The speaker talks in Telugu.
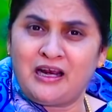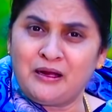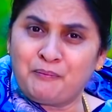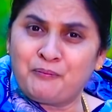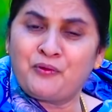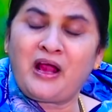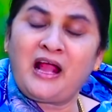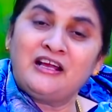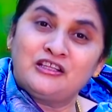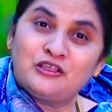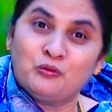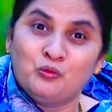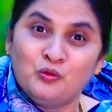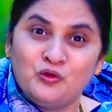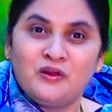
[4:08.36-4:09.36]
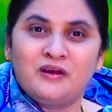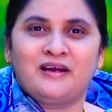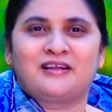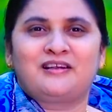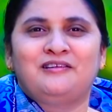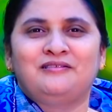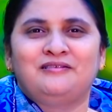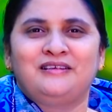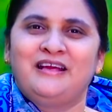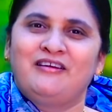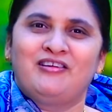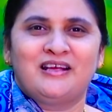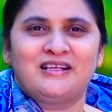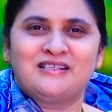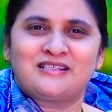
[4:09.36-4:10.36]
ఎల్లప్పుడూ ఆయనతో ఉండునట్లు
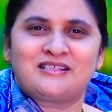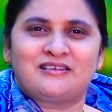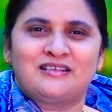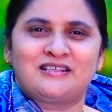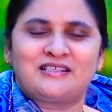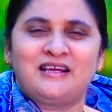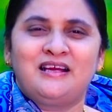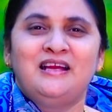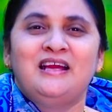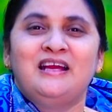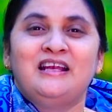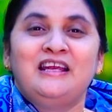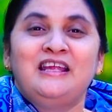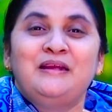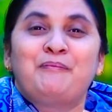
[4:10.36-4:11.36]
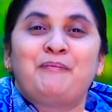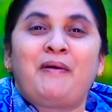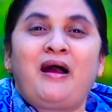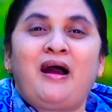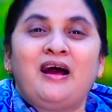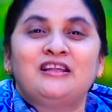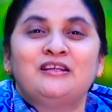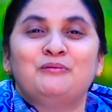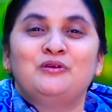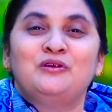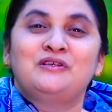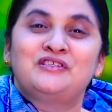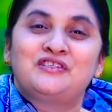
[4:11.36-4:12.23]
దేవుడు ఏం చేశాడు తెలుసా నీ పాదములు